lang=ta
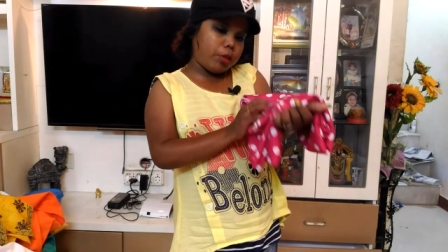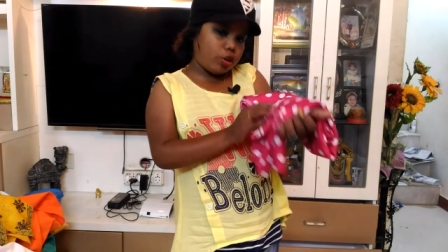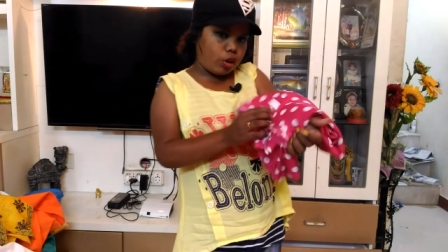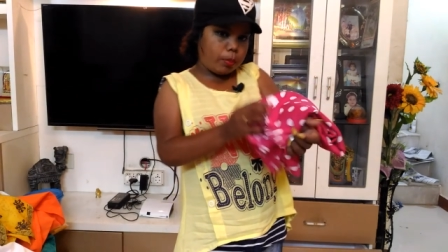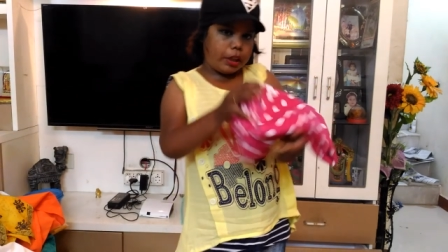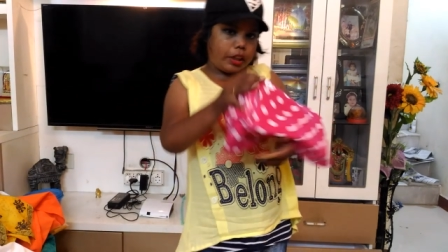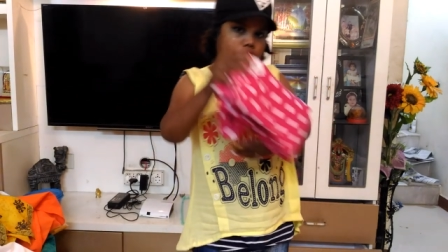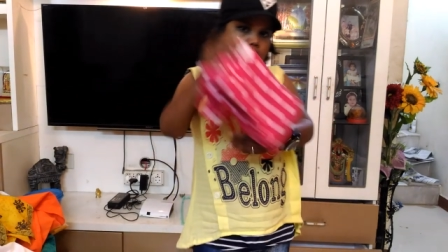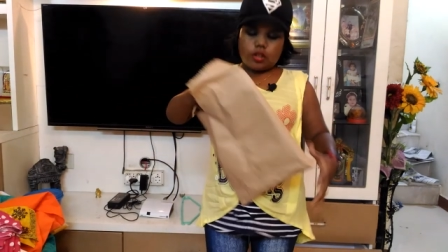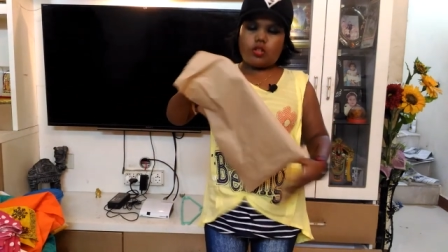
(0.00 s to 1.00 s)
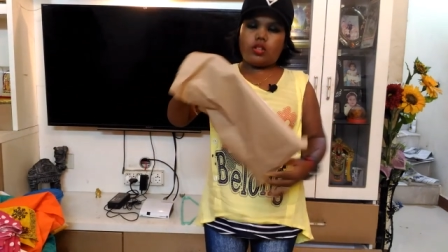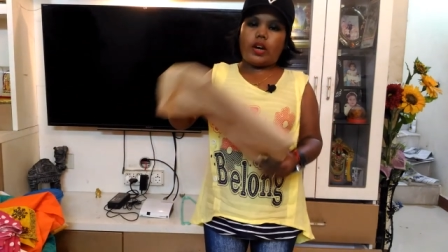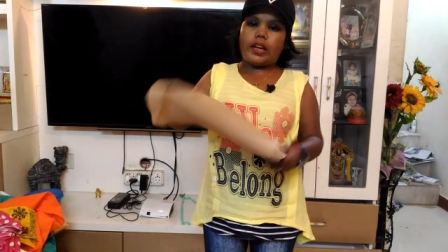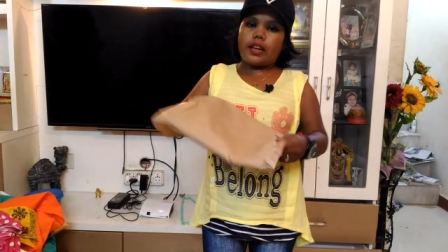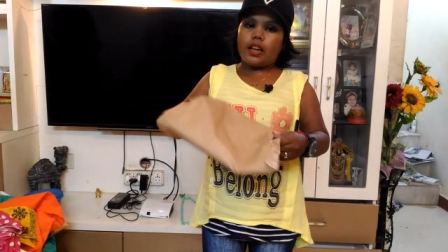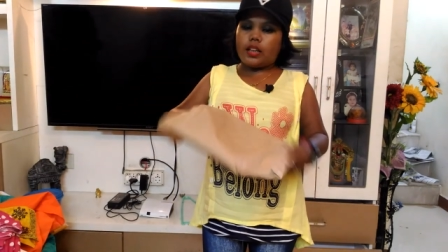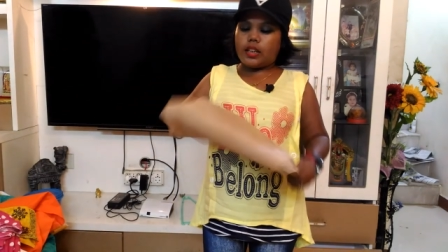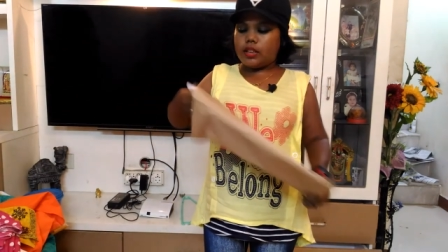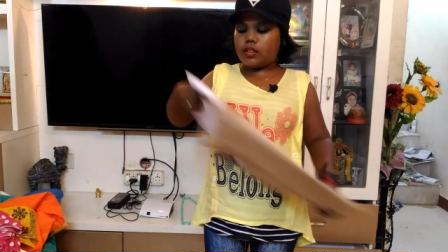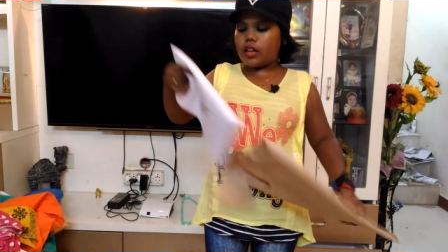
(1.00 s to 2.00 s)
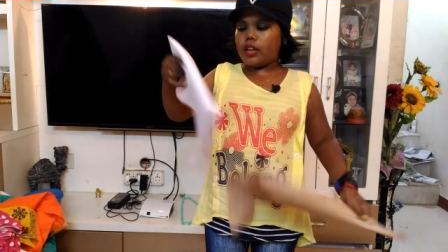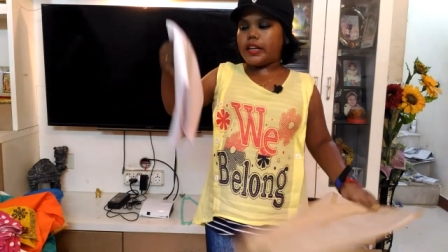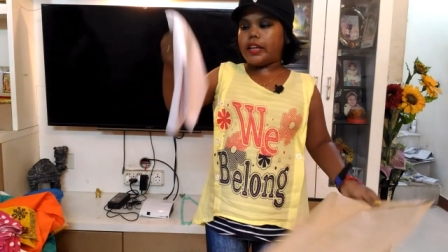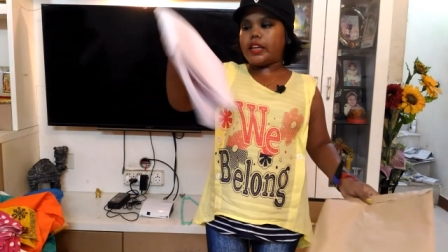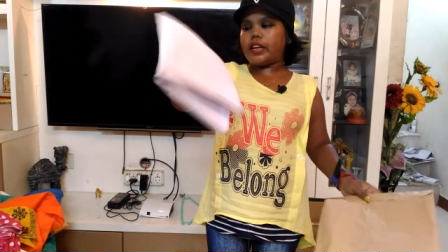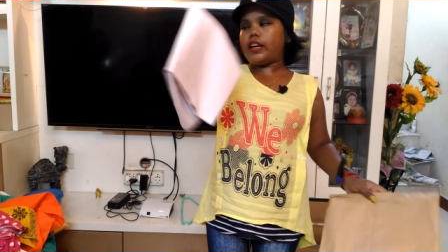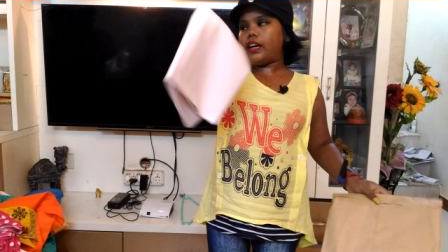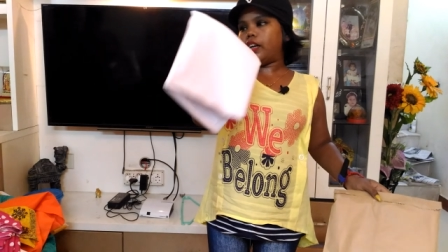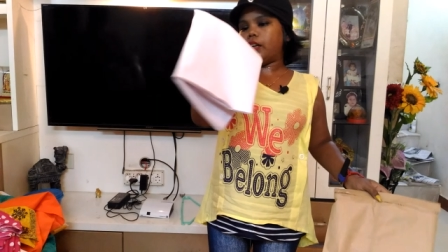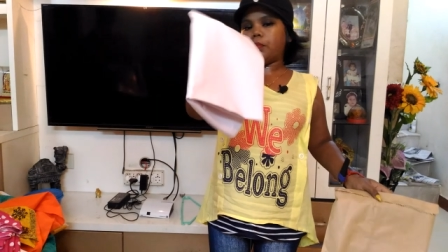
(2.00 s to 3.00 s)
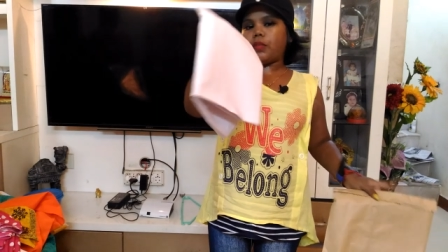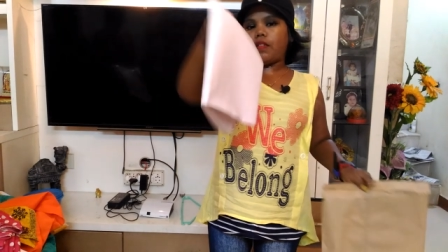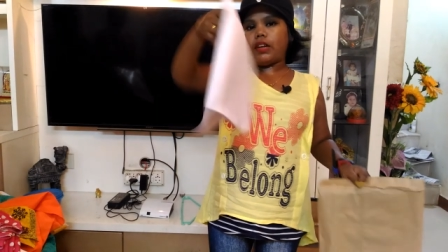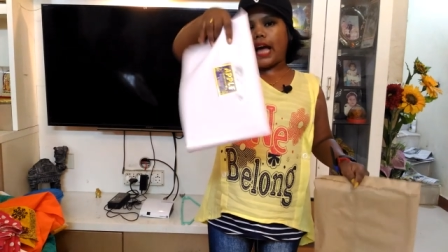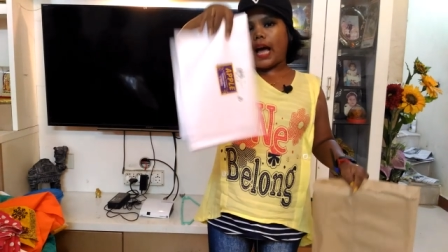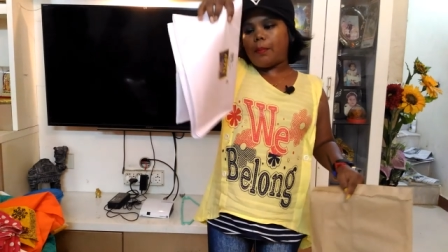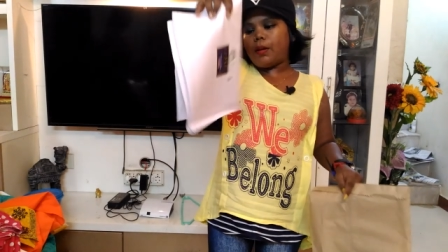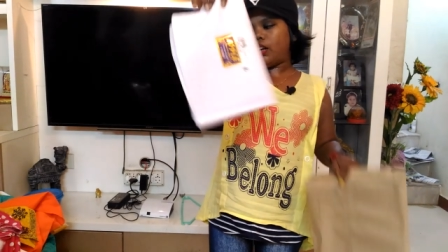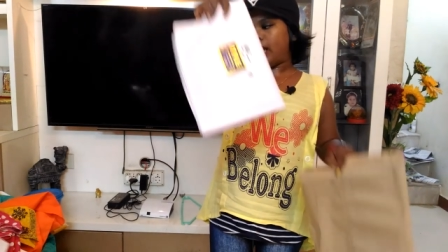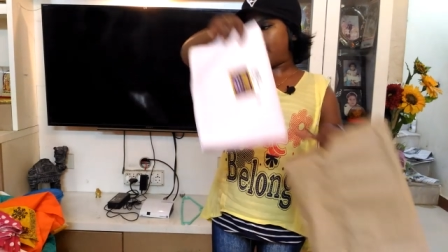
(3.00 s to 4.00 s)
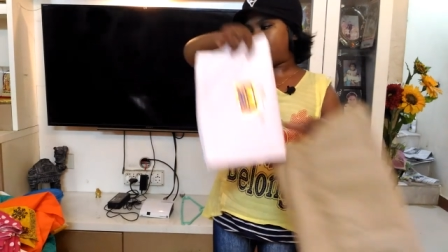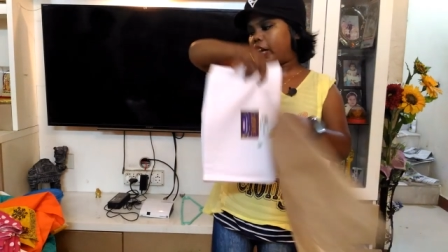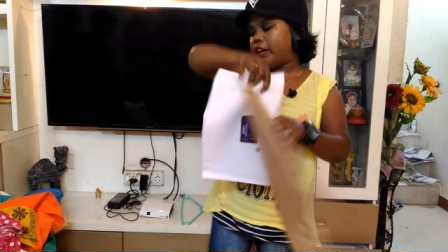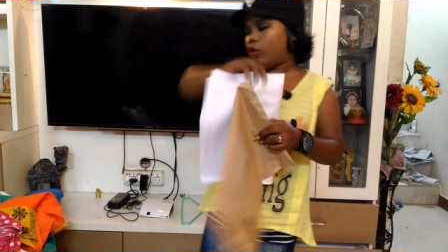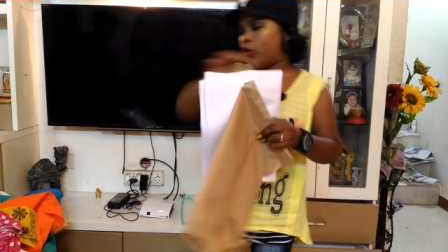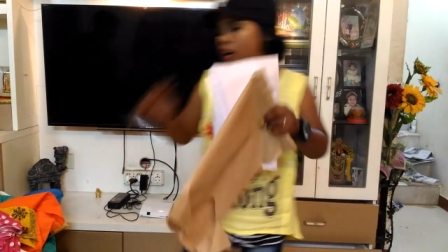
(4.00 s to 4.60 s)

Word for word: ருபீஸ் ஒரு மீட்டர் இது ஒரு ஒயிட் கலர் இன்ஸ்கர்ட் எதுக்குன்னா அவள் லேப் லேப் சாரி ஒன்று